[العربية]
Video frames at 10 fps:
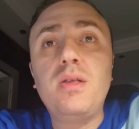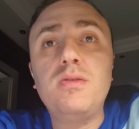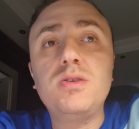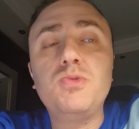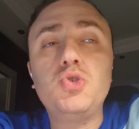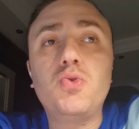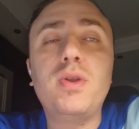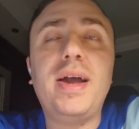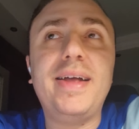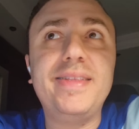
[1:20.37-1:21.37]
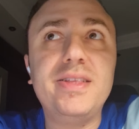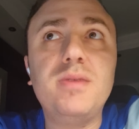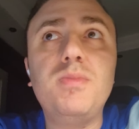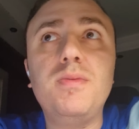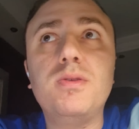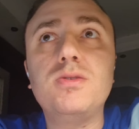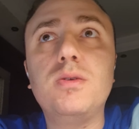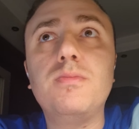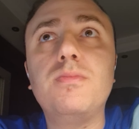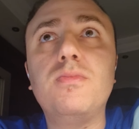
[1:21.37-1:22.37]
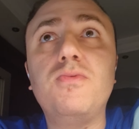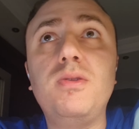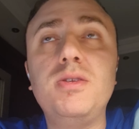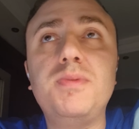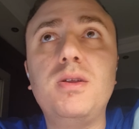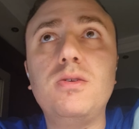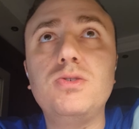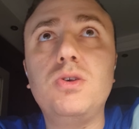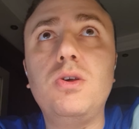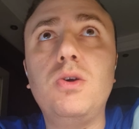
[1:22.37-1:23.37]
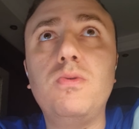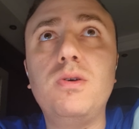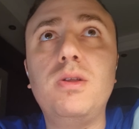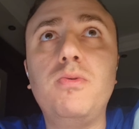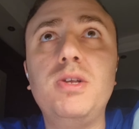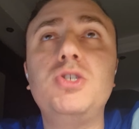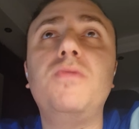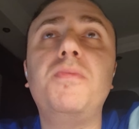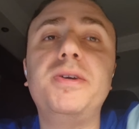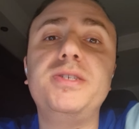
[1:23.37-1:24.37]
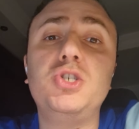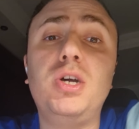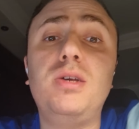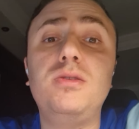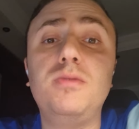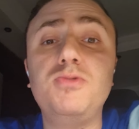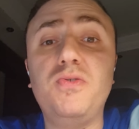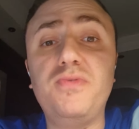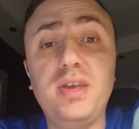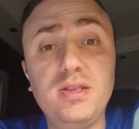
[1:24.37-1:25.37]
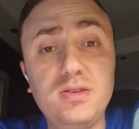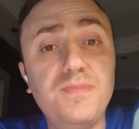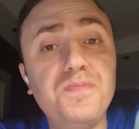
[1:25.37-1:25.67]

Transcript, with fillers: نظام الشغل عادة بيبقى نظام بالنسبة للأخصائي هو لو أنت هتشتغل في مركز أشعة نظام شيفتات